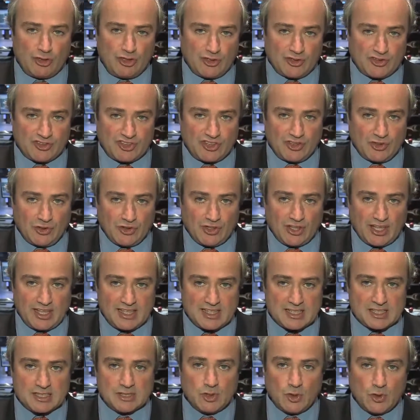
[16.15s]
financier en
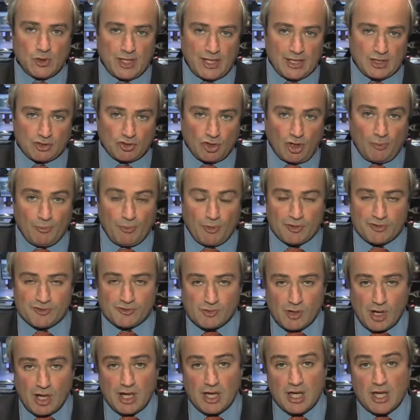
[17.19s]
Grèce est en bonne
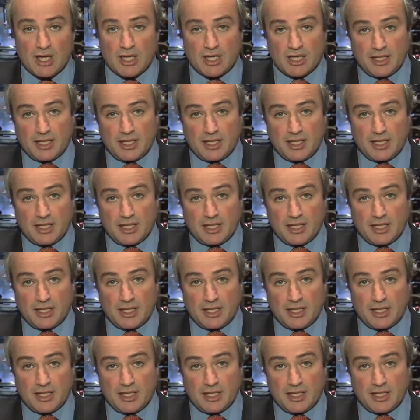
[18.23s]
voie